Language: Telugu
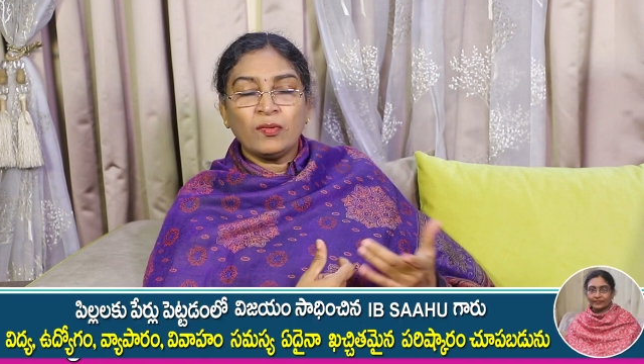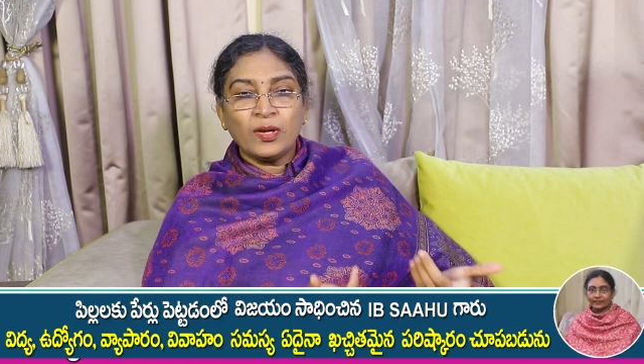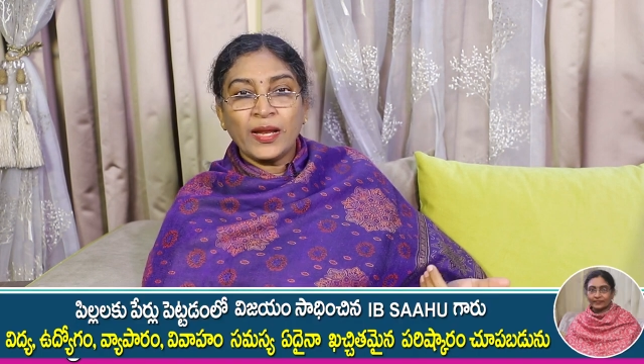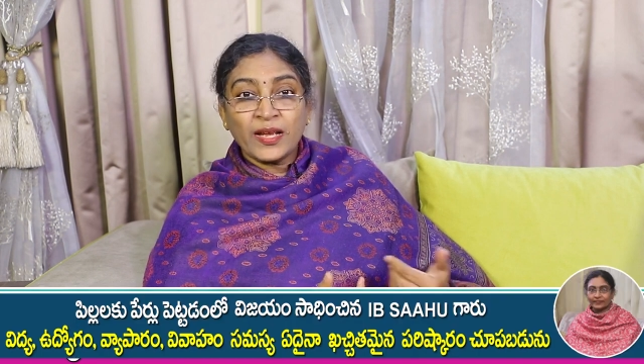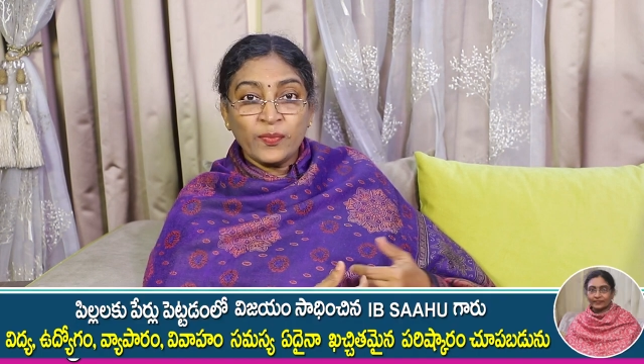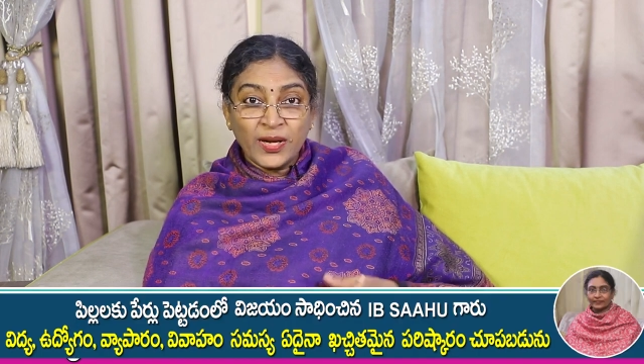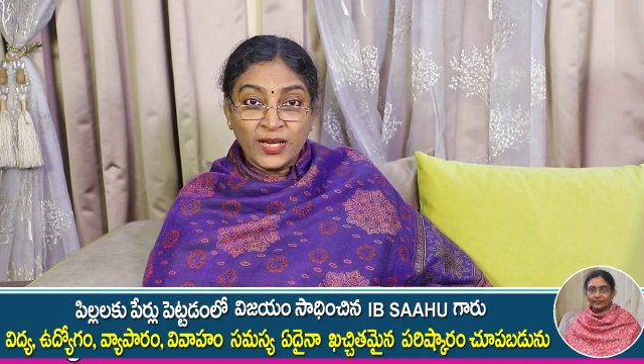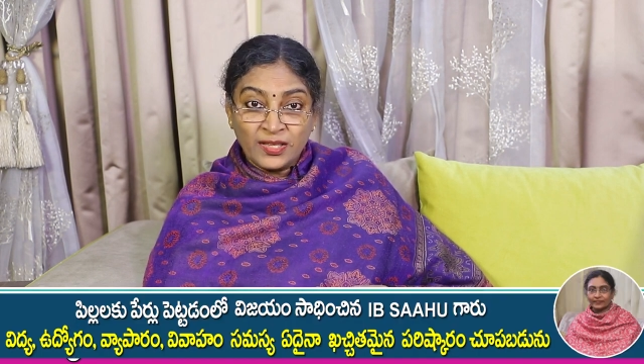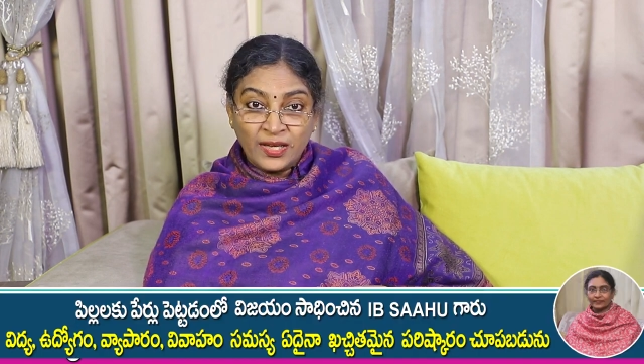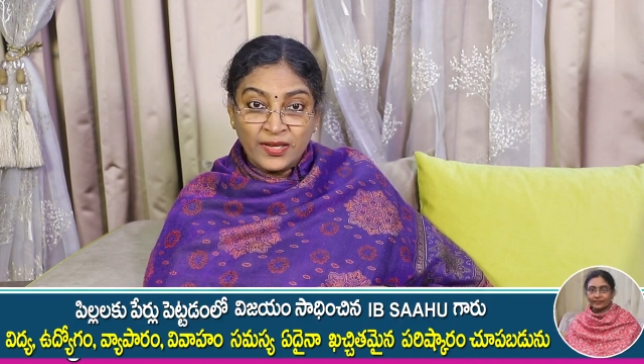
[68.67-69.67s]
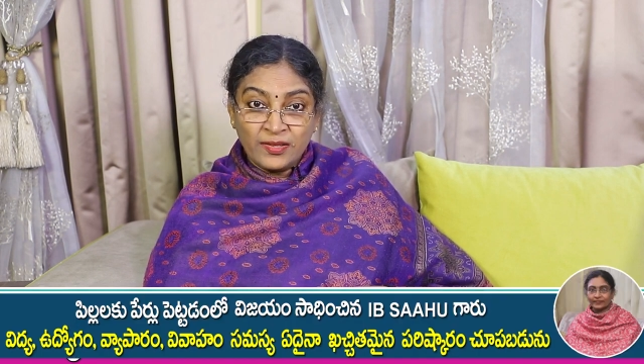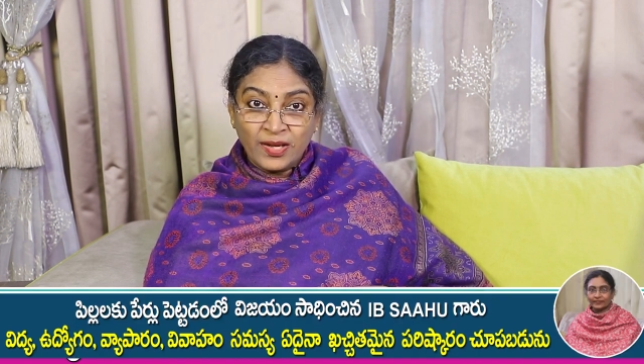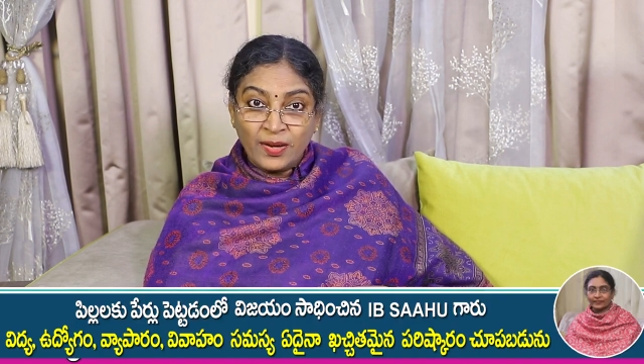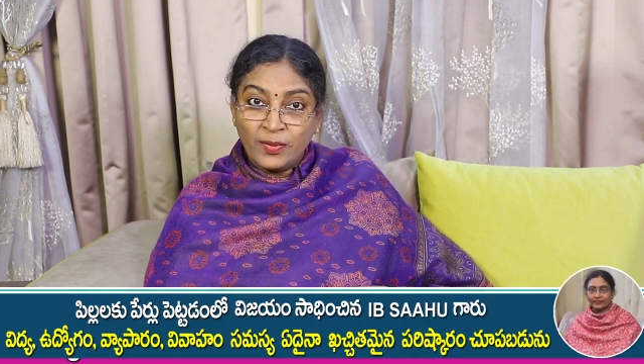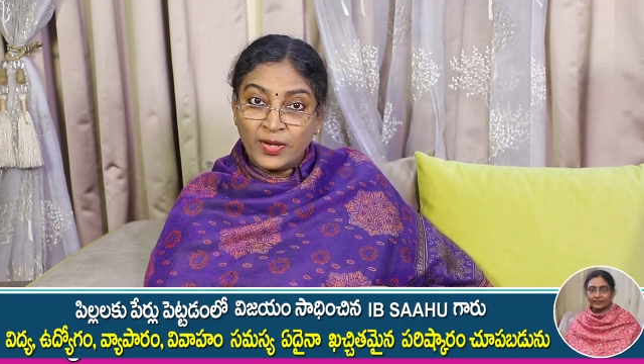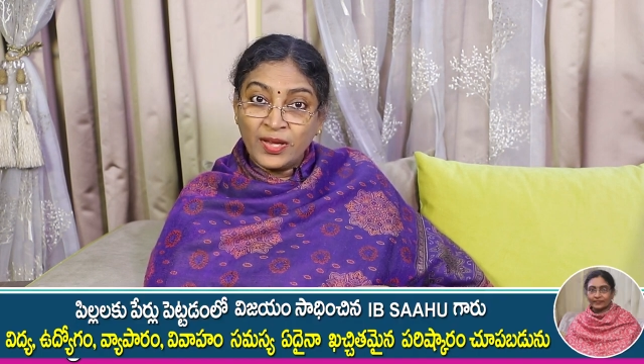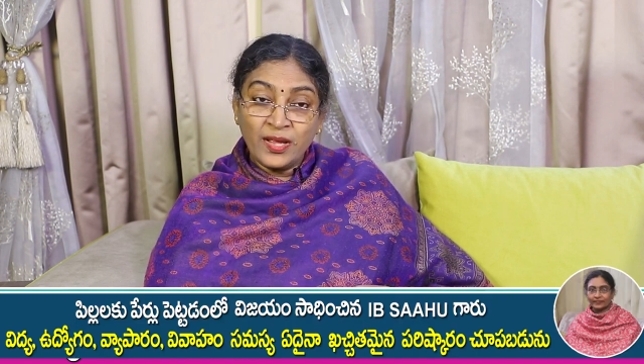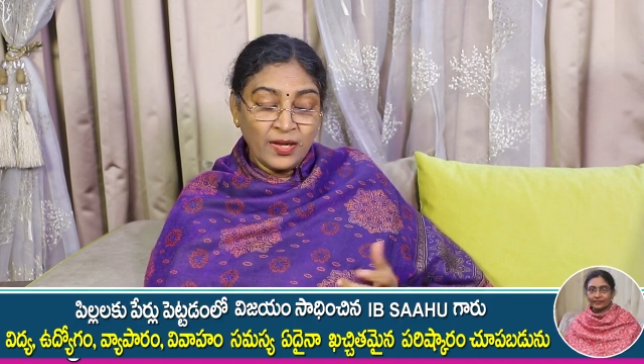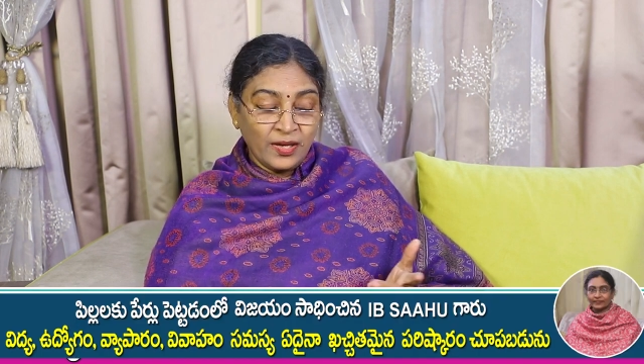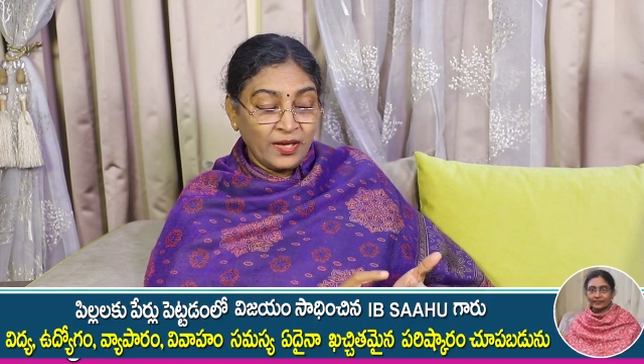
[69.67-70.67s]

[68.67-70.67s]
ఇంకో లెక్క మనకి తెలియదు కాబట్టి